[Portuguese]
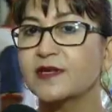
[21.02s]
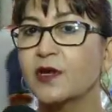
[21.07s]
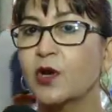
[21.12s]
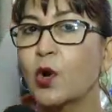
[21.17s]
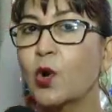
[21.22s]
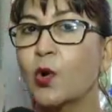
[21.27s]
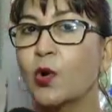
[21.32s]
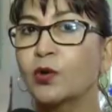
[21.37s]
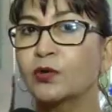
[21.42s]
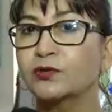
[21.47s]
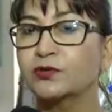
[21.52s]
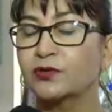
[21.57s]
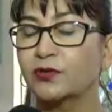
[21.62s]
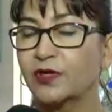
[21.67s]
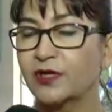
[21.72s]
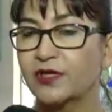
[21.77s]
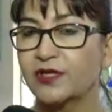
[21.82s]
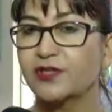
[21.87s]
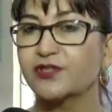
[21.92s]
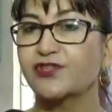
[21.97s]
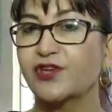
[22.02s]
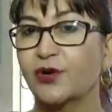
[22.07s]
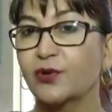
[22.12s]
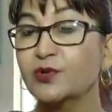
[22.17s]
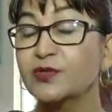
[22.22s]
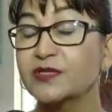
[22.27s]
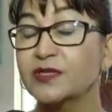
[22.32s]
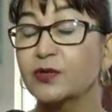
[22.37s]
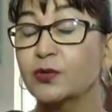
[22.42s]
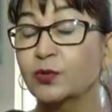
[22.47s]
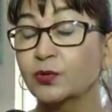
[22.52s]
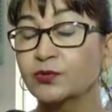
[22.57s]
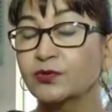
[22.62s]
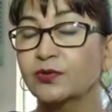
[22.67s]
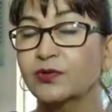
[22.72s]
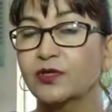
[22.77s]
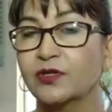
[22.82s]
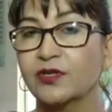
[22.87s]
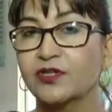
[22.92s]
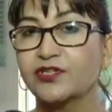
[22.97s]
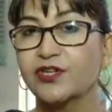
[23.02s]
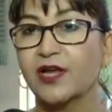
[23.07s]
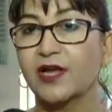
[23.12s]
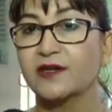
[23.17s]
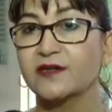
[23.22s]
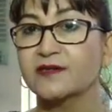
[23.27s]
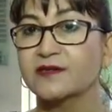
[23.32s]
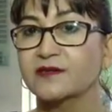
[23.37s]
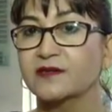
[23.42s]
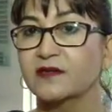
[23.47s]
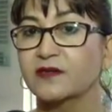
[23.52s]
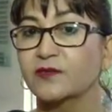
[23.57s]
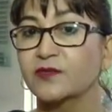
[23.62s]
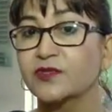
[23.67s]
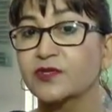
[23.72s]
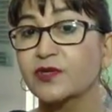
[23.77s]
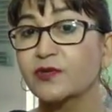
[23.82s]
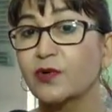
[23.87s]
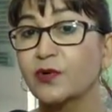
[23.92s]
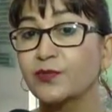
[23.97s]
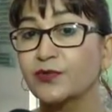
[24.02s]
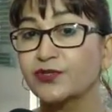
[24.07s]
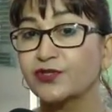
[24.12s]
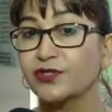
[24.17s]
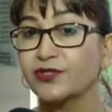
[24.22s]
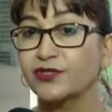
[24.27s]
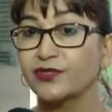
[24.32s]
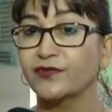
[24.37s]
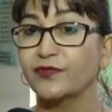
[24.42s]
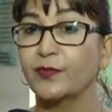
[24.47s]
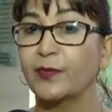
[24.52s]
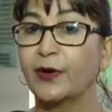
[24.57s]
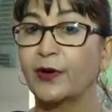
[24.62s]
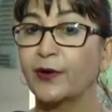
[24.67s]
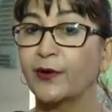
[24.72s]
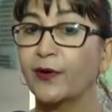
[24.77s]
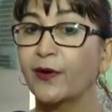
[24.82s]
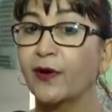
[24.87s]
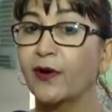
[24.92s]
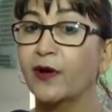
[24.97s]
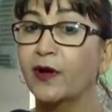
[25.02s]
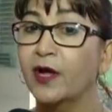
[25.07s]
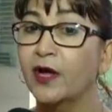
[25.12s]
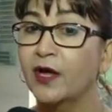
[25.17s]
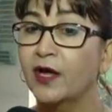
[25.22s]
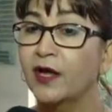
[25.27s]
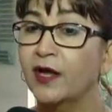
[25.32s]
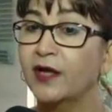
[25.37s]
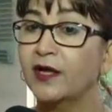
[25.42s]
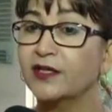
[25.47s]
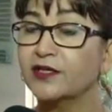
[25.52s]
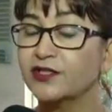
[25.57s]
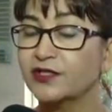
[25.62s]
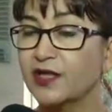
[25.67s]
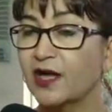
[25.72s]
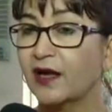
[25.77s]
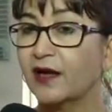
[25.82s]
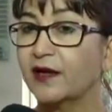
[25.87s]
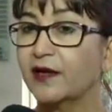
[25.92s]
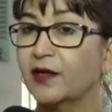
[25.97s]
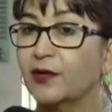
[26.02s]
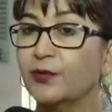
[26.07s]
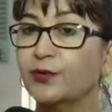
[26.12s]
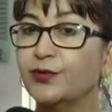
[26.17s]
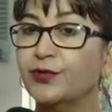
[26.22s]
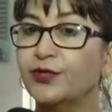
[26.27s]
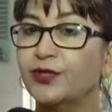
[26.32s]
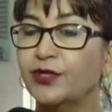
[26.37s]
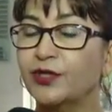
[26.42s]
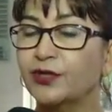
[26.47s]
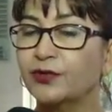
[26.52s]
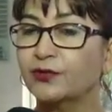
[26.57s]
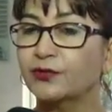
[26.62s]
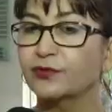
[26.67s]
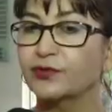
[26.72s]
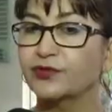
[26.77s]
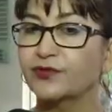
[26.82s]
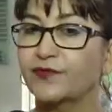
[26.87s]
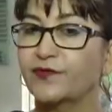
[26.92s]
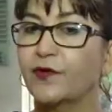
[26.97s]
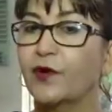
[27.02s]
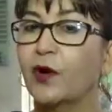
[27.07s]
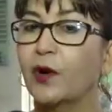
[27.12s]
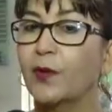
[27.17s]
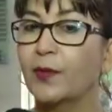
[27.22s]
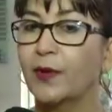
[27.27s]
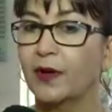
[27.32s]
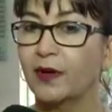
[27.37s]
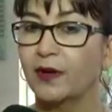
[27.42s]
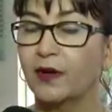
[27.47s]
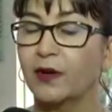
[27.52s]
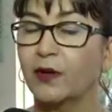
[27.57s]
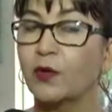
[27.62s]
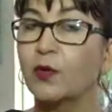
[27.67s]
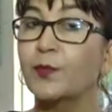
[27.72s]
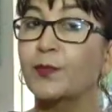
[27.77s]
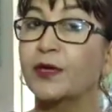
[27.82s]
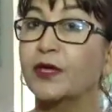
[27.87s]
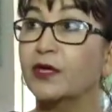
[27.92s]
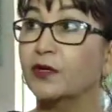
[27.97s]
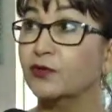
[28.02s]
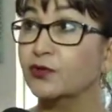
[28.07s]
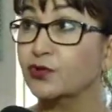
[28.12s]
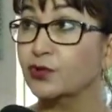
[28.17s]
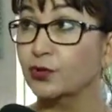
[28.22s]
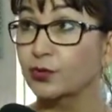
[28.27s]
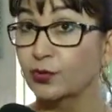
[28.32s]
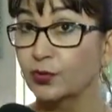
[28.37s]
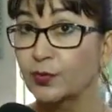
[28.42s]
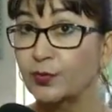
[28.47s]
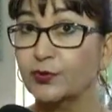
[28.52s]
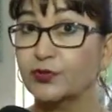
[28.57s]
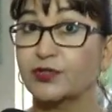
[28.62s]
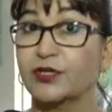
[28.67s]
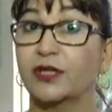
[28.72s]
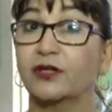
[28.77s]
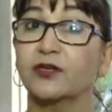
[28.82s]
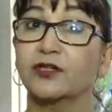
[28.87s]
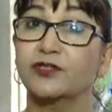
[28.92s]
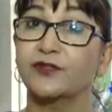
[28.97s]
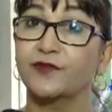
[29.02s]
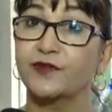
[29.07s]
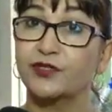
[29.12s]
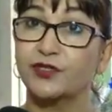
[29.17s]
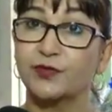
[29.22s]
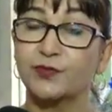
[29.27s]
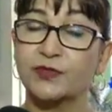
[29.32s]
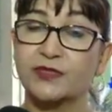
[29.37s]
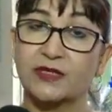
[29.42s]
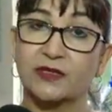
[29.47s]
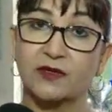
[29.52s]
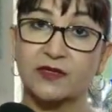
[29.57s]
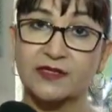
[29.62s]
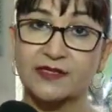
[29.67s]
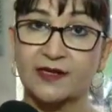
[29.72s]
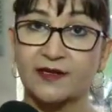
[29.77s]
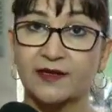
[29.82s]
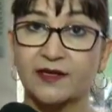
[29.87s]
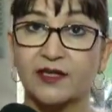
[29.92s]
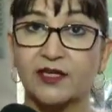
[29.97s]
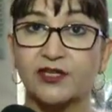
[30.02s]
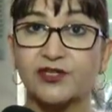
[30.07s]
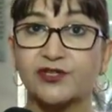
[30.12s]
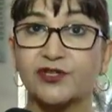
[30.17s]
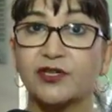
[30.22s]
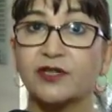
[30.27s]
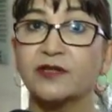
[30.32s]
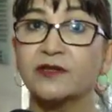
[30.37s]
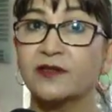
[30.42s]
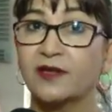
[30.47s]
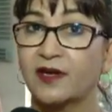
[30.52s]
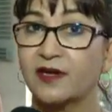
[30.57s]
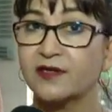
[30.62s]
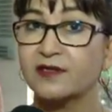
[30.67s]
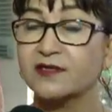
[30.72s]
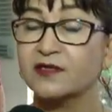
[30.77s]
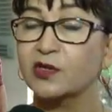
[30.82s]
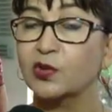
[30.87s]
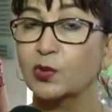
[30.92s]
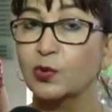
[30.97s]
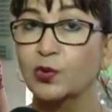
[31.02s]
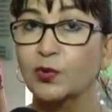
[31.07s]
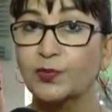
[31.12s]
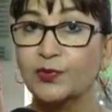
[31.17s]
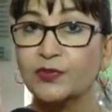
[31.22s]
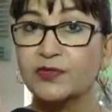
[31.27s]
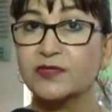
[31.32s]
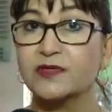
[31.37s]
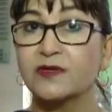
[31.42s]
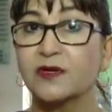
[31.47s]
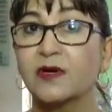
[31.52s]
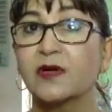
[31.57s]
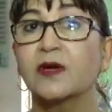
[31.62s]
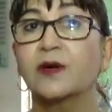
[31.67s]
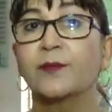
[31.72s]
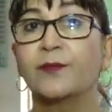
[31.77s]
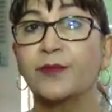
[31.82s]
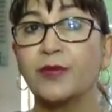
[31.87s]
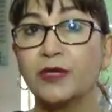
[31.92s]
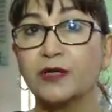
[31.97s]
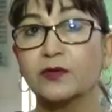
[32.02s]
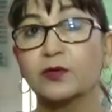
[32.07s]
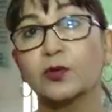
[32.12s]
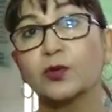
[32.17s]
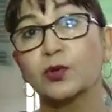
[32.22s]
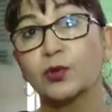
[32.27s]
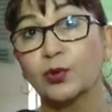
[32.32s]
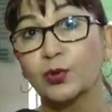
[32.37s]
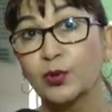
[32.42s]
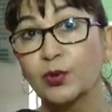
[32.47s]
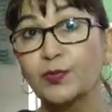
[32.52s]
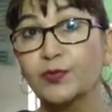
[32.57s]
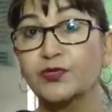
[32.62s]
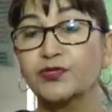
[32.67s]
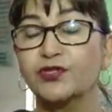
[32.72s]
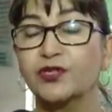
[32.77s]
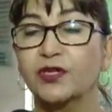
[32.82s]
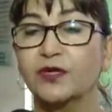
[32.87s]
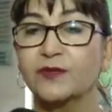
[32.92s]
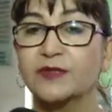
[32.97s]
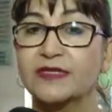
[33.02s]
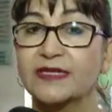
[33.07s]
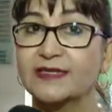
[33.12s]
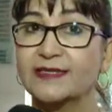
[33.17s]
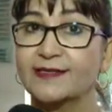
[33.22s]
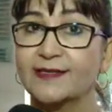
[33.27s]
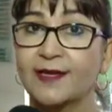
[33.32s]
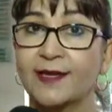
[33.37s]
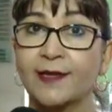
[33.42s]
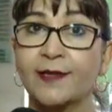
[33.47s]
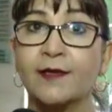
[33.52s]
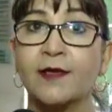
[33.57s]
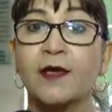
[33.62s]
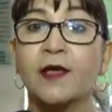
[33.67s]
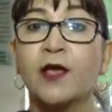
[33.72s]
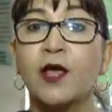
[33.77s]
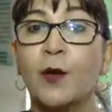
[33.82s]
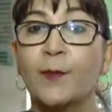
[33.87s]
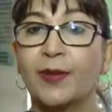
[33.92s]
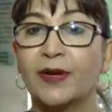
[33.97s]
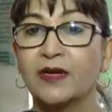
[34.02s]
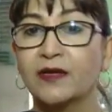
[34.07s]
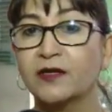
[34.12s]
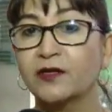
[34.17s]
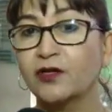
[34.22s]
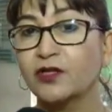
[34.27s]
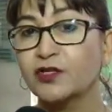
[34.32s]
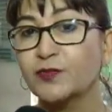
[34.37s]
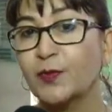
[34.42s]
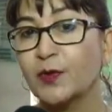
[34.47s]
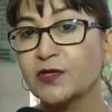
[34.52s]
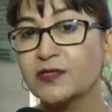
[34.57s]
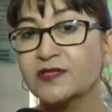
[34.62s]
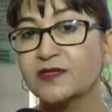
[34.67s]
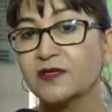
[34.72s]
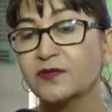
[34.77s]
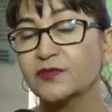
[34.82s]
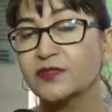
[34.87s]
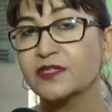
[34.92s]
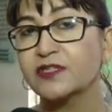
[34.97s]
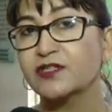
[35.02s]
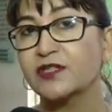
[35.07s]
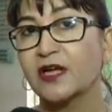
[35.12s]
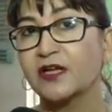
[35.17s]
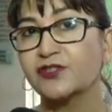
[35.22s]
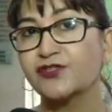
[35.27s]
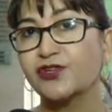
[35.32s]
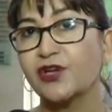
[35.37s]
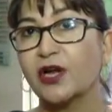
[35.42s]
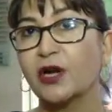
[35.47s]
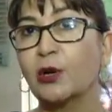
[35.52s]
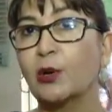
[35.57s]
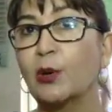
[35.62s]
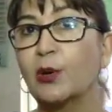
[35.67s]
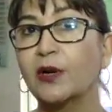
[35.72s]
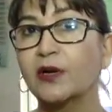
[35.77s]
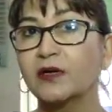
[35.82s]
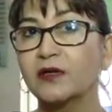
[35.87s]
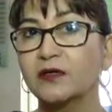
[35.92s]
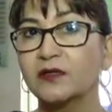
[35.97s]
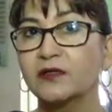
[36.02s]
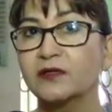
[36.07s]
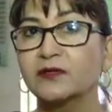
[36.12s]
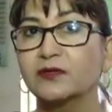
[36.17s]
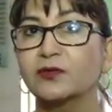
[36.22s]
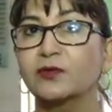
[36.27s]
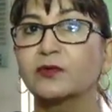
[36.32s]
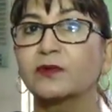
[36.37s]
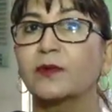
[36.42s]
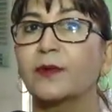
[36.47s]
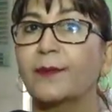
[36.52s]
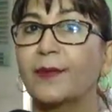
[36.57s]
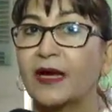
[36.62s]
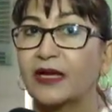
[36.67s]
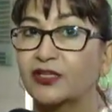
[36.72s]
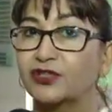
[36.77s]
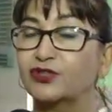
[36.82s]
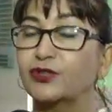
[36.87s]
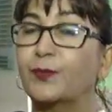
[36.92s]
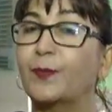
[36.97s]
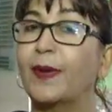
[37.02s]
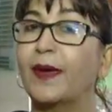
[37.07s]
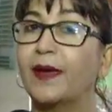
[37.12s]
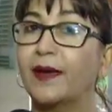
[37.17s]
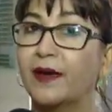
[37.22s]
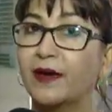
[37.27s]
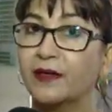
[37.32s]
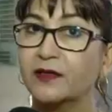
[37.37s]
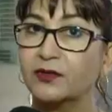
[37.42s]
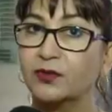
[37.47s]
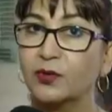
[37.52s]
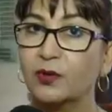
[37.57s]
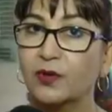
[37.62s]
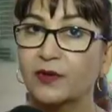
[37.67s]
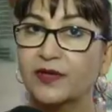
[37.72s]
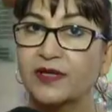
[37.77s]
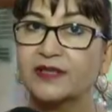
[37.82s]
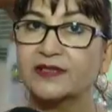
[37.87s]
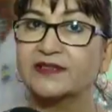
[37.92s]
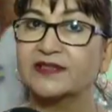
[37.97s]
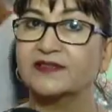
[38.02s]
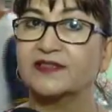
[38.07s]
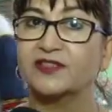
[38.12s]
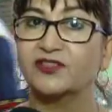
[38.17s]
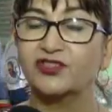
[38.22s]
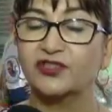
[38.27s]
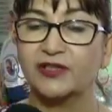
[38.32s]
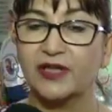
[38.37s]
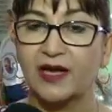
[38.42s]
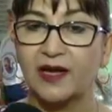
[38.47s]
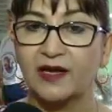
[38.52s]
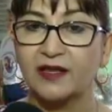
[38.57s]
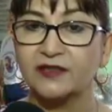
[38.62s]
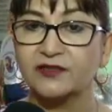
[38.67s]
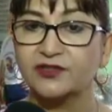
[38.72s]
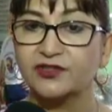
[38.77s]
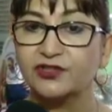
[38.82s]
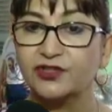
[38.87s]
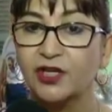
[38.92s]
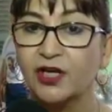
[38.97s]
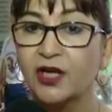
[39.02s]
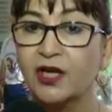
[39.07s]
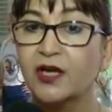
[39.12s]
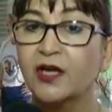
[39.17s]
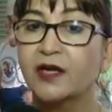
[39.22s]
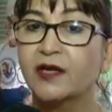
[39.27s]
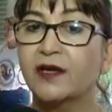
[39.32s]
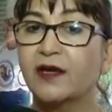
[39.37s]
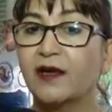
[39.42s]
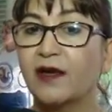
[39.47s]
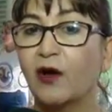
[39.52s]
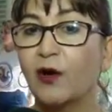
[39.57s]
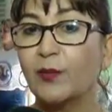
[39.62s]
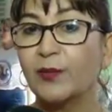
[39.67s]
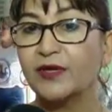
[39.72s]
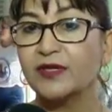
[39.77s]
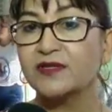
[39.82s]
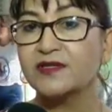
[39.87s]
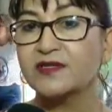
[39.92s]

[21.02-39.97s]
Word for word: encontro ele já é o segundo que nós realizamos e o objetivo maior é estar reunindo de forma com pequenos grupos, né? Nós dividimos a nossa rede em três grupos, microgrupos, digamos assim, para que nós possamos estar dialogando mais de perto com essas entidades que realmente